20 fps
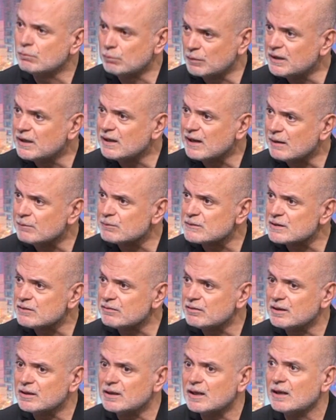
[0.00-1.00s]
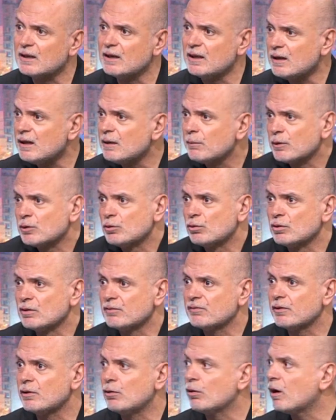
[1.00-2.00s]
من الام تي في كان هن بدهم
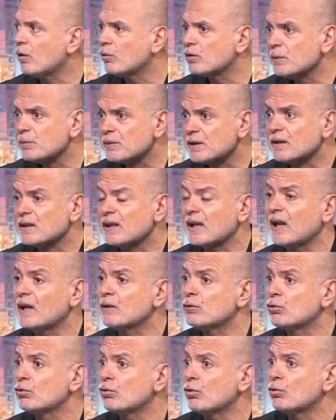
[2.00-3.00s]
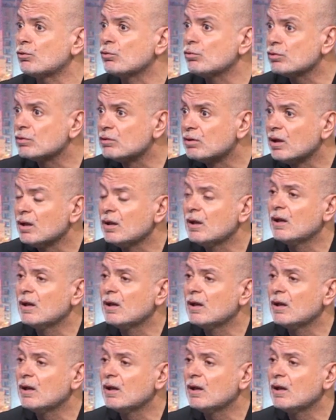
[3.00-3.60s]
يفلوا او يمكن كان عندهم عروض